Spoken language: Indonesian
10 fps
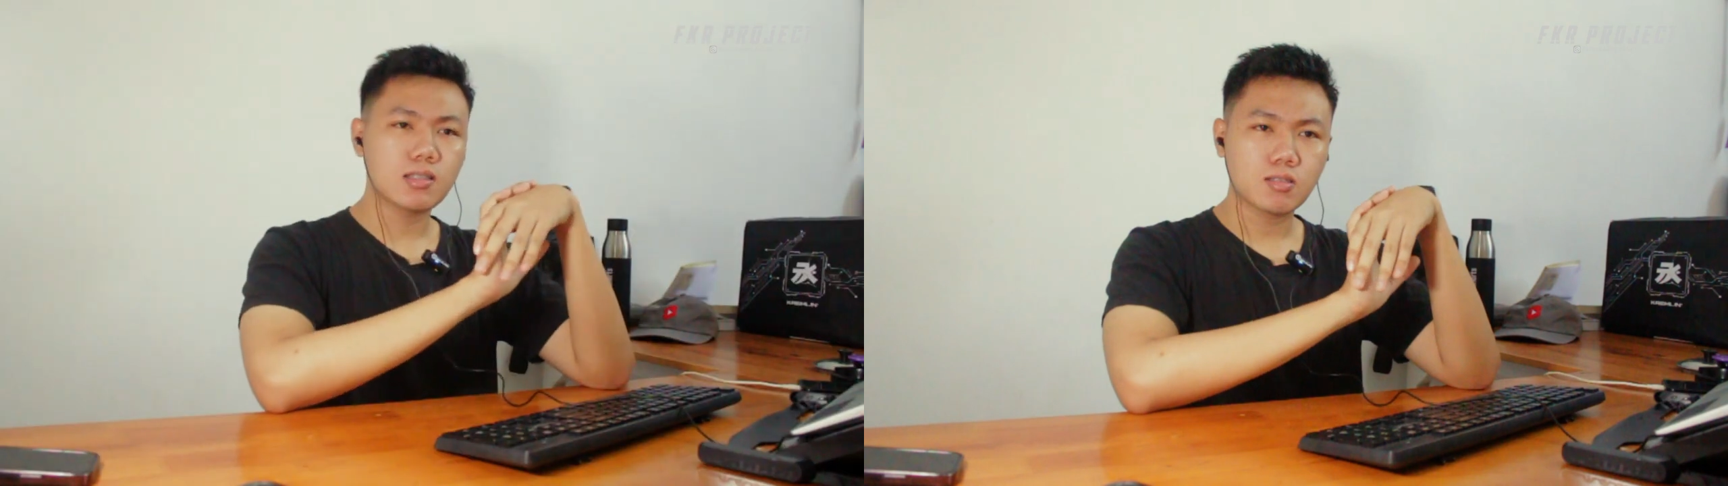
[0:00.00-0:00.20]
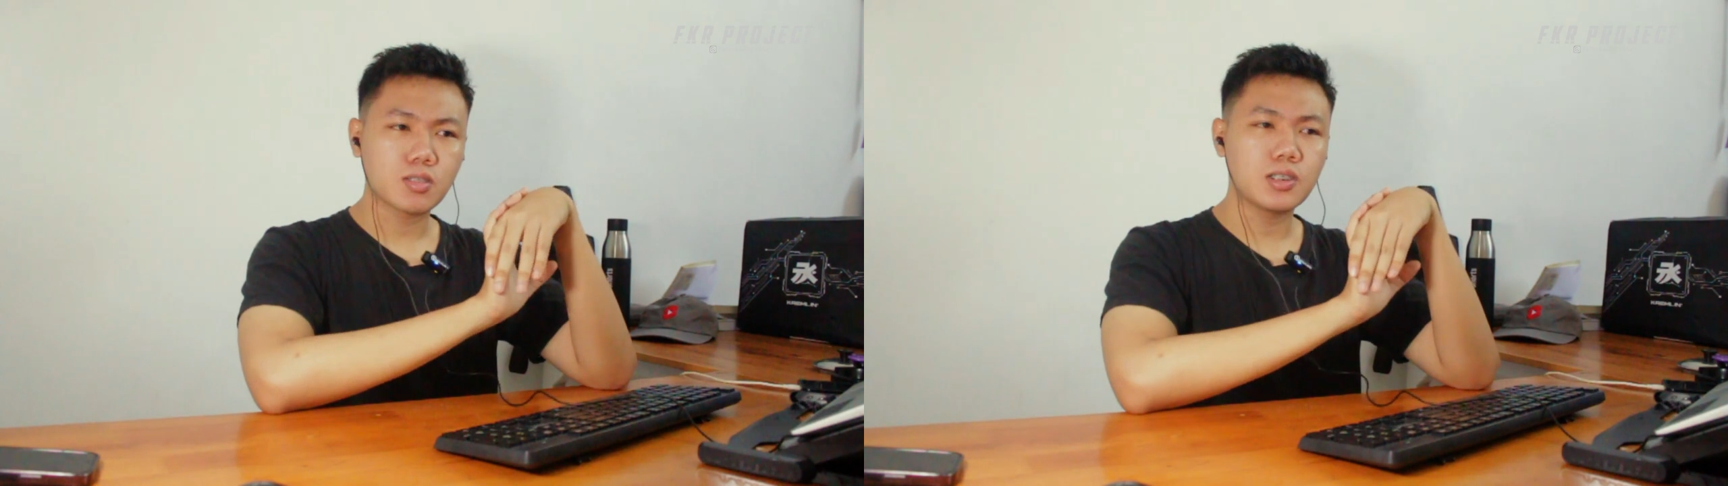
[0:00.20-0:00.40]

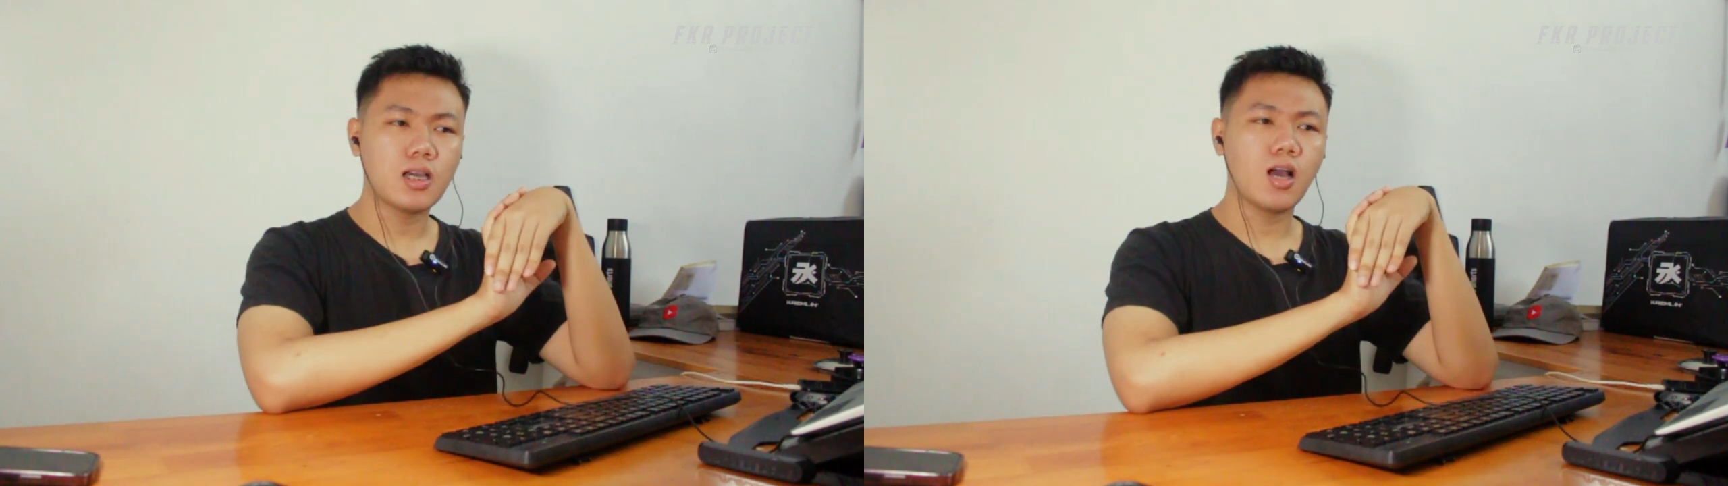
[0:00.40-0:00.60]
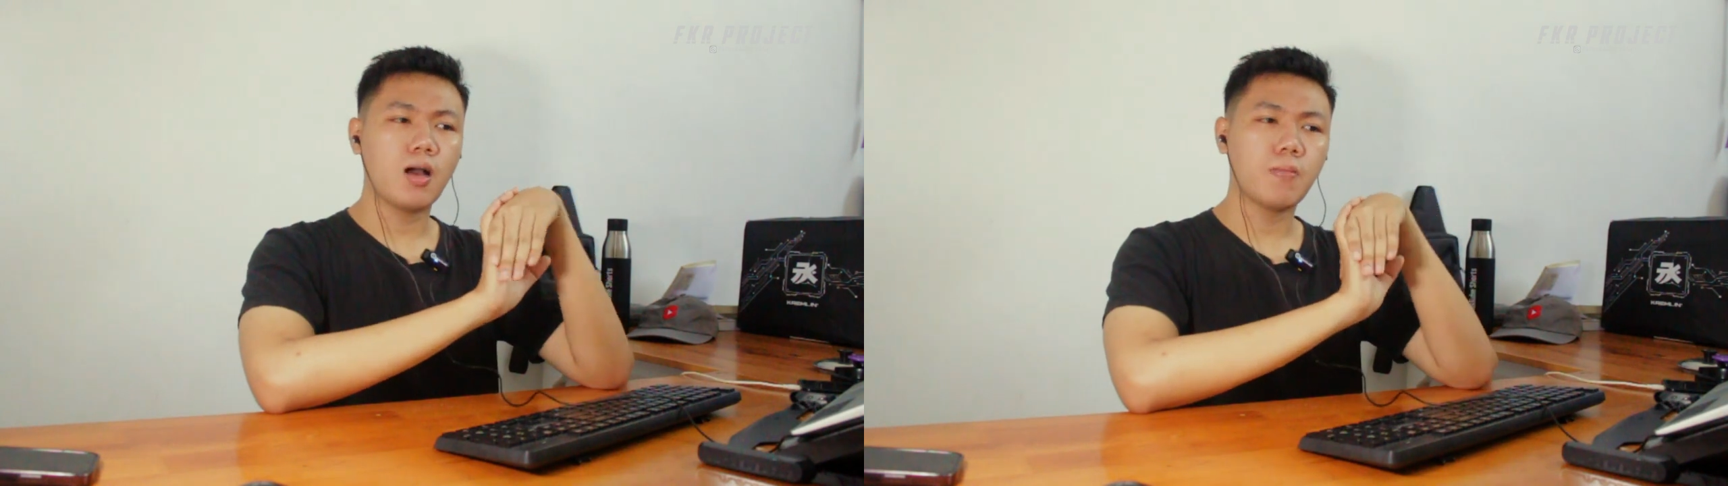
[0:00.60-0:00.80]
terus
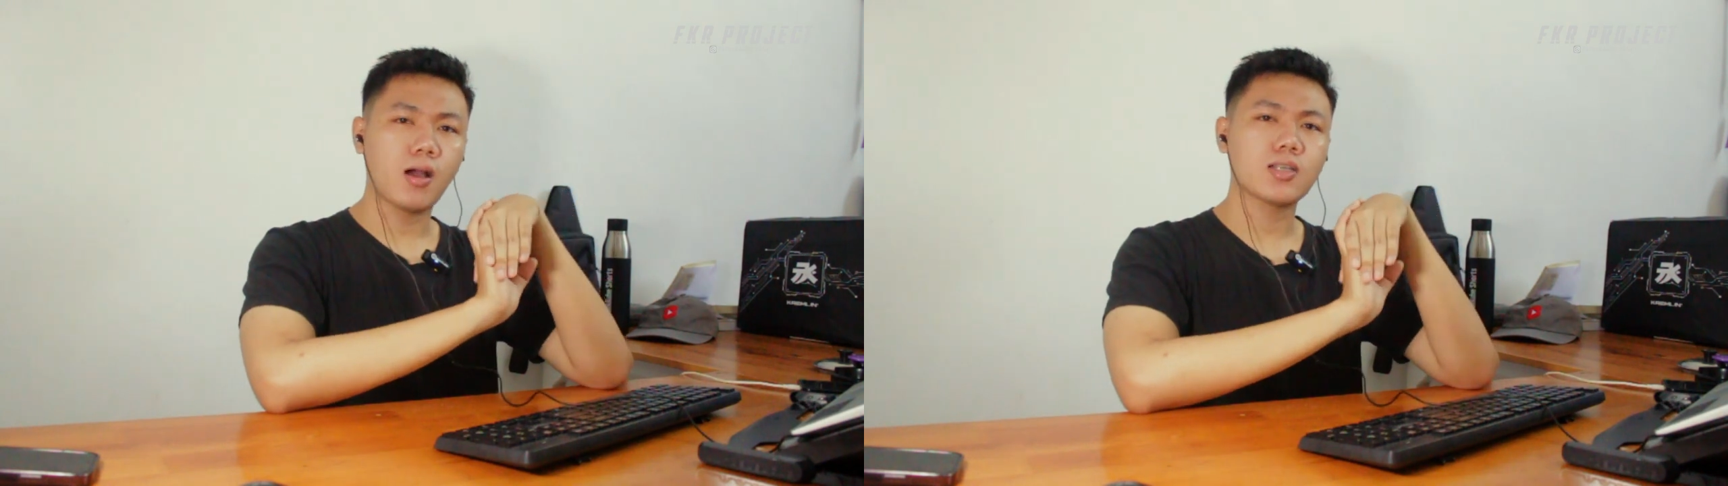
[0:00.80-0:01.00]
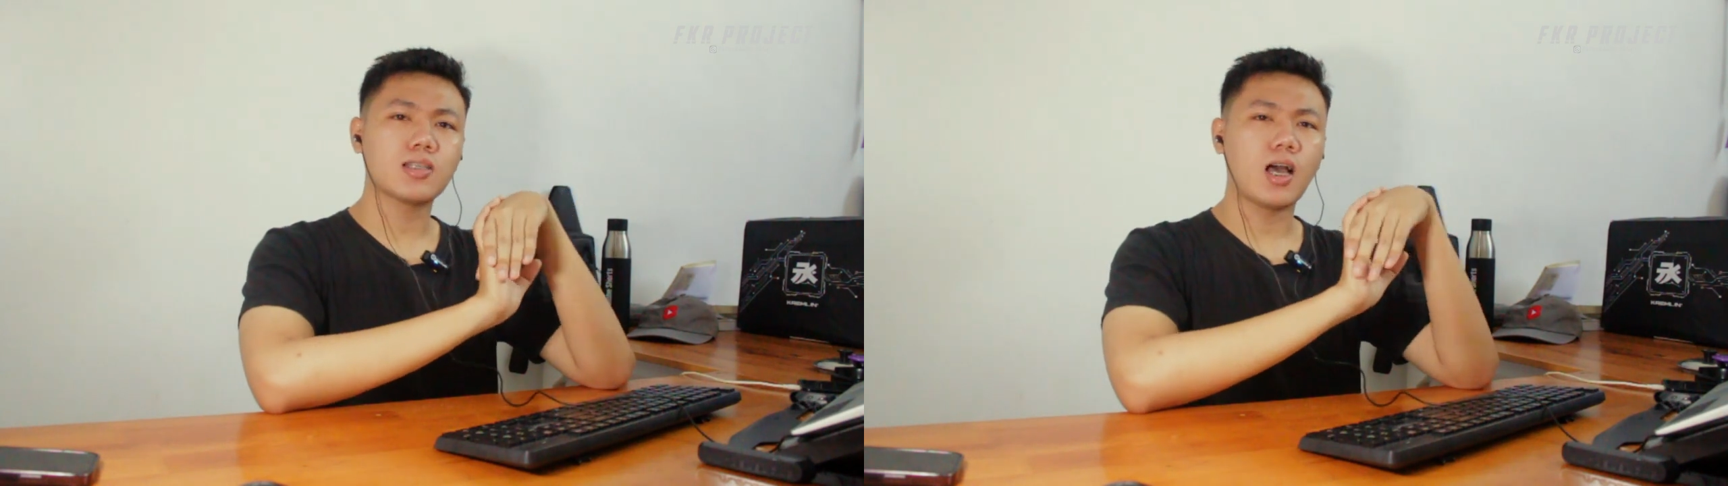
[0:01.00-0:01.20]
dia
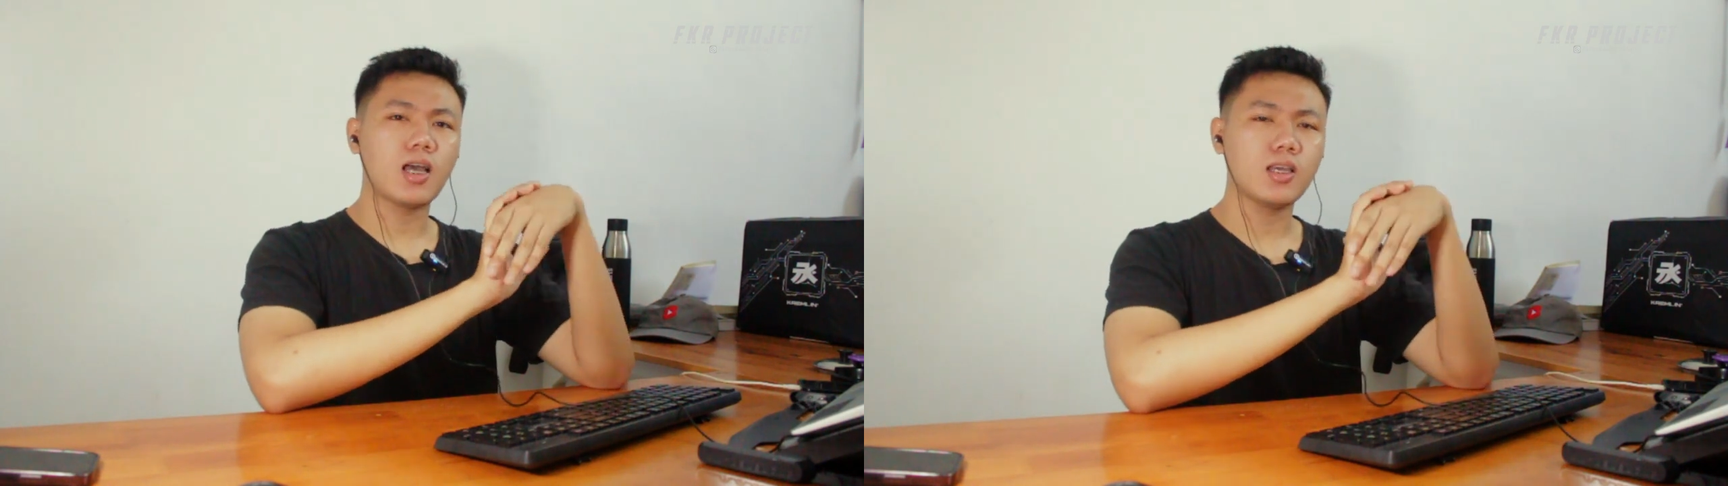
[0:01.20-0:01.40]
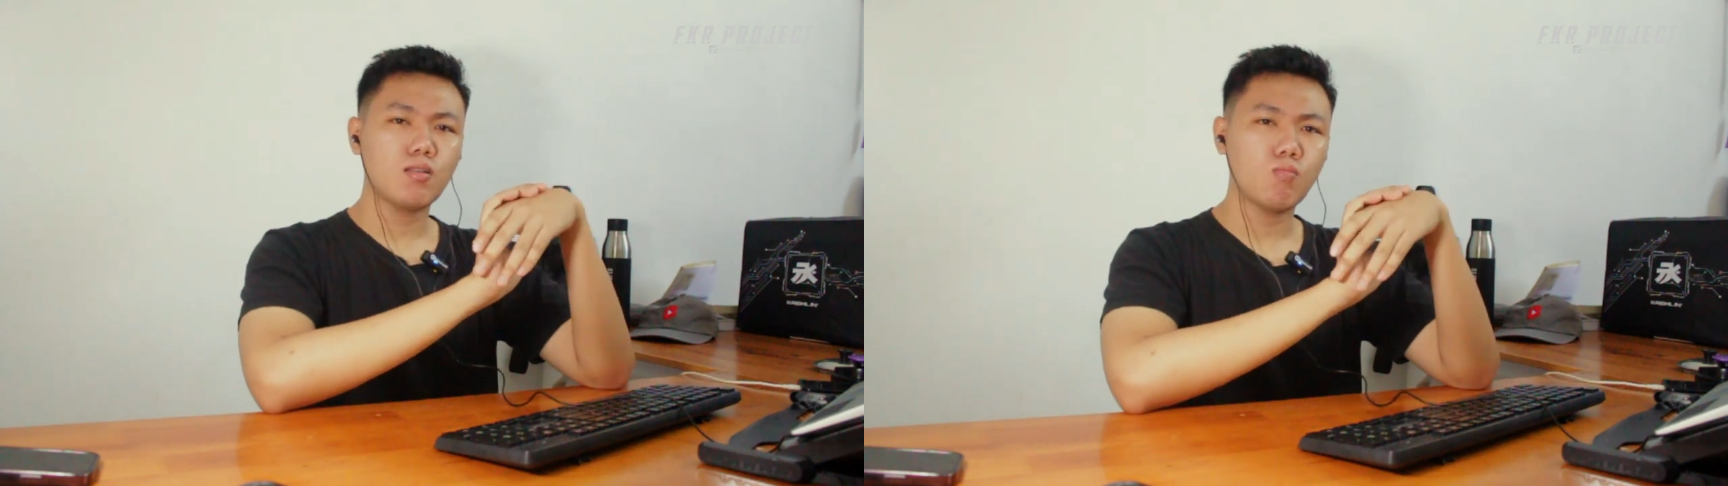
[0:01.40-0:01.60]

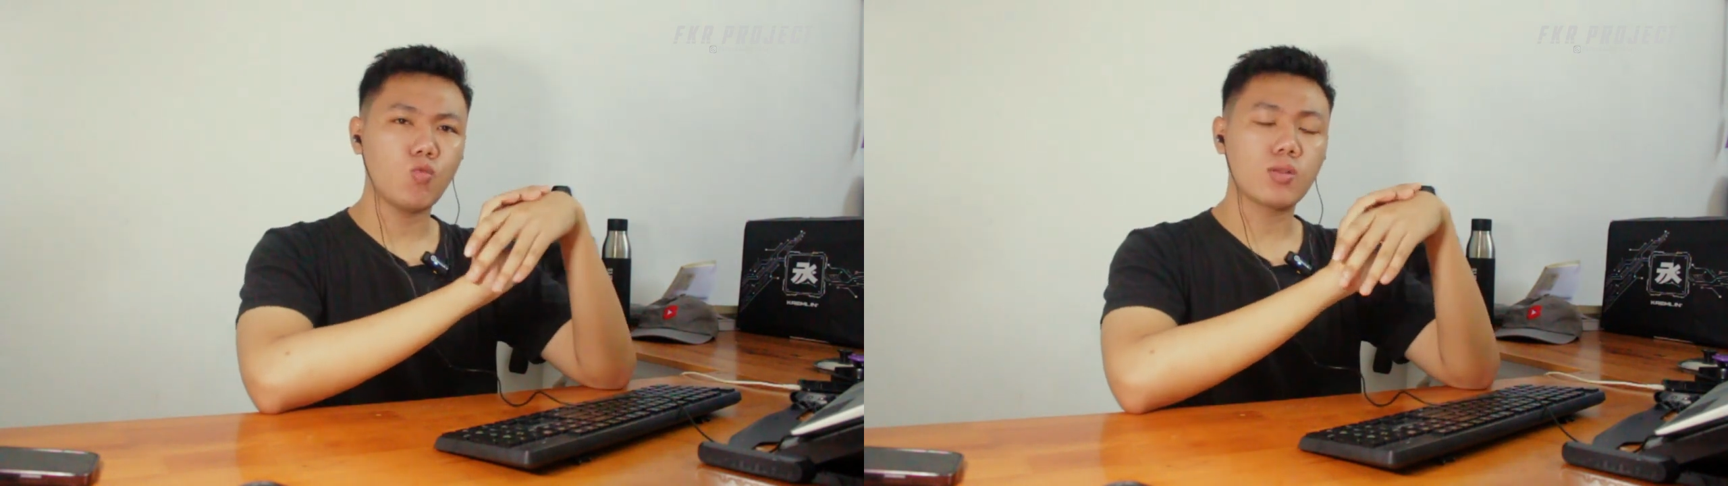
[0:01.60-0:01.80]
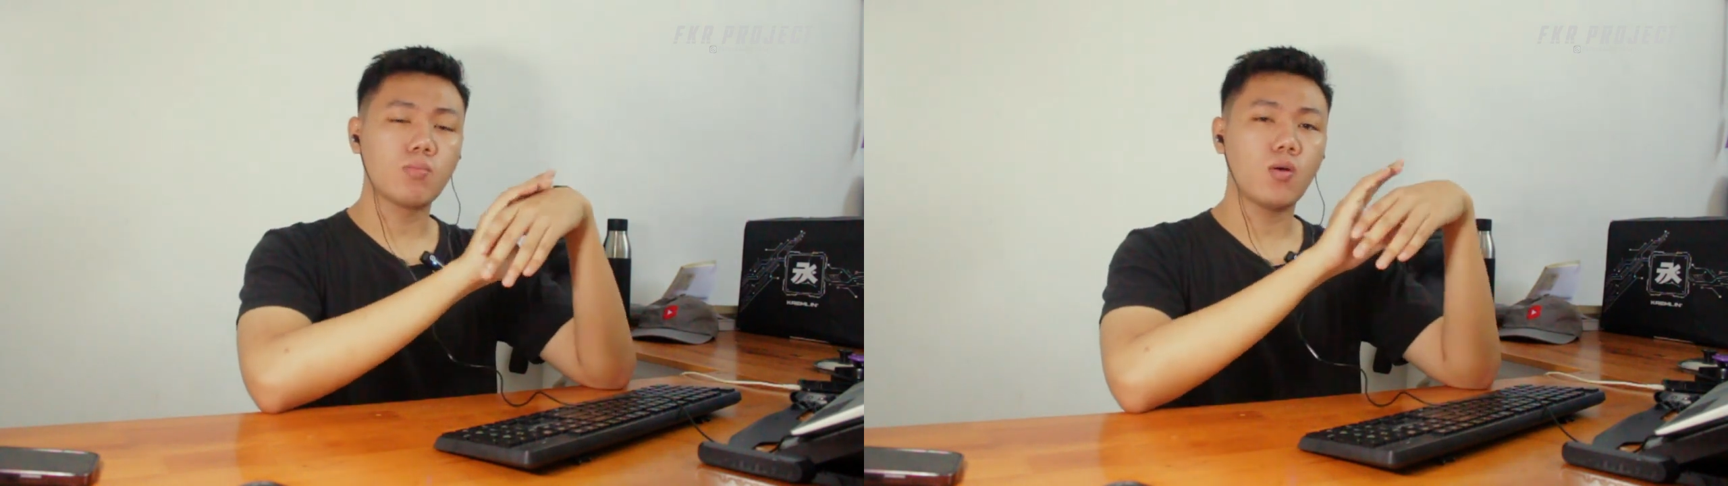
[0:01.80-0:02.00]
maksain
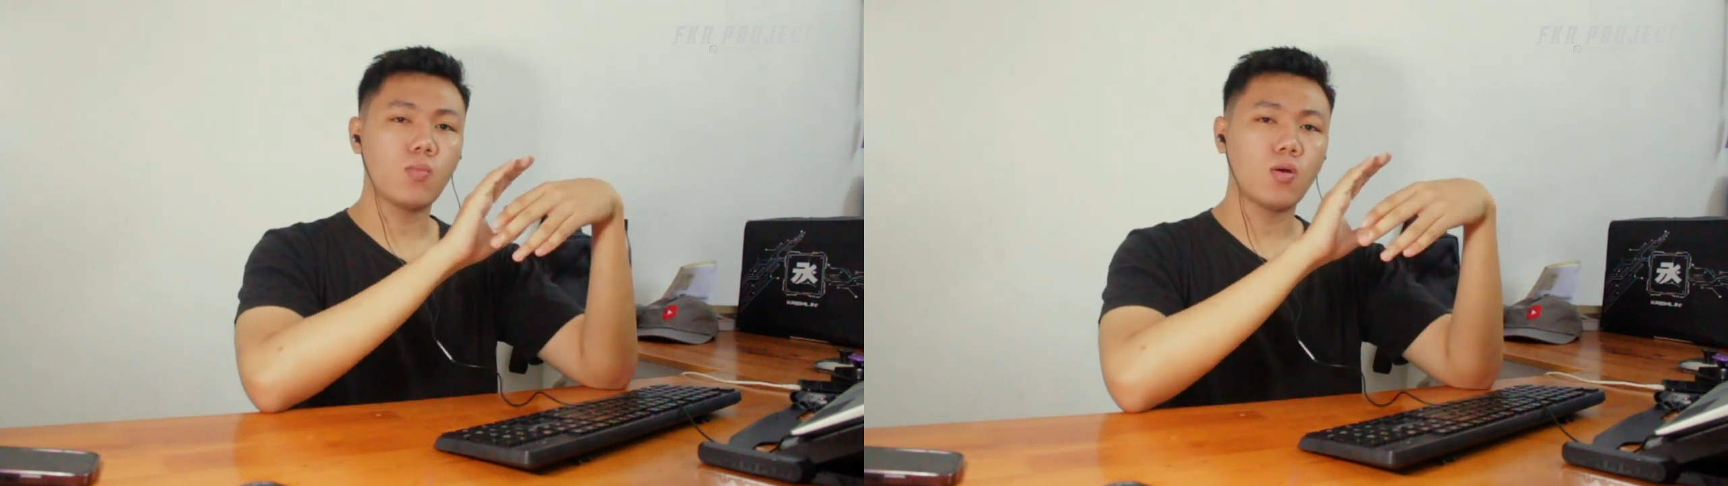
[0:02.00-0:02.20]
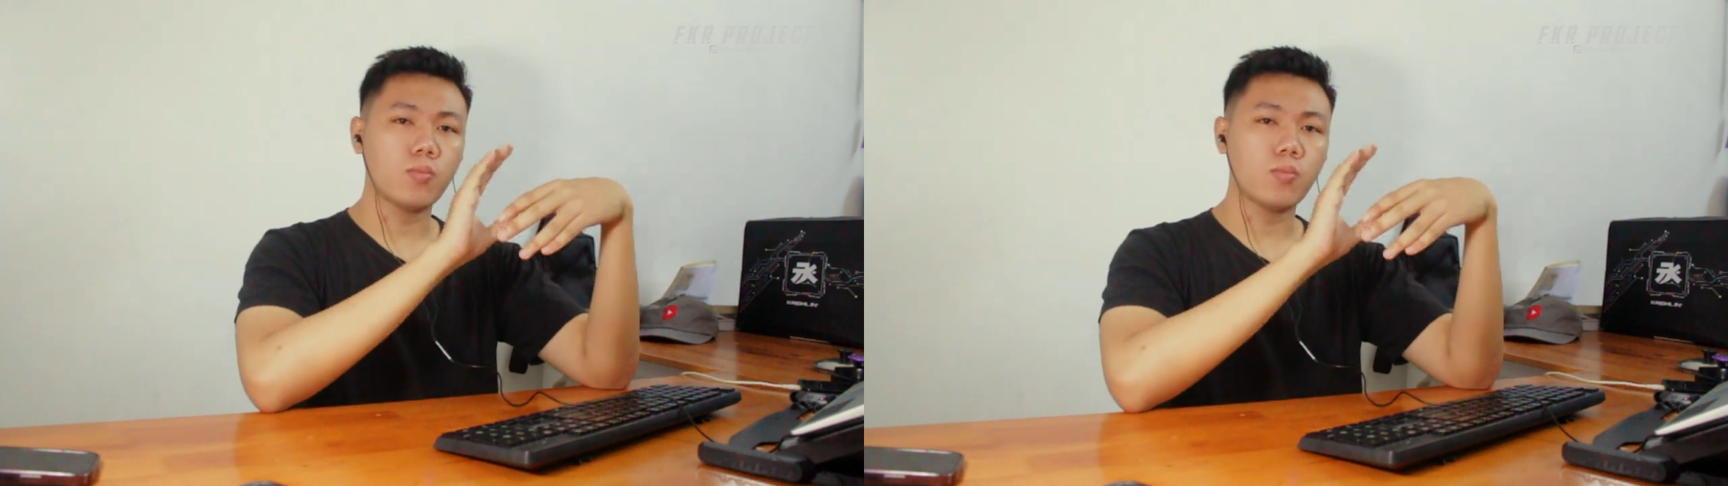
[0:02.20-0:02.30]
buat bawa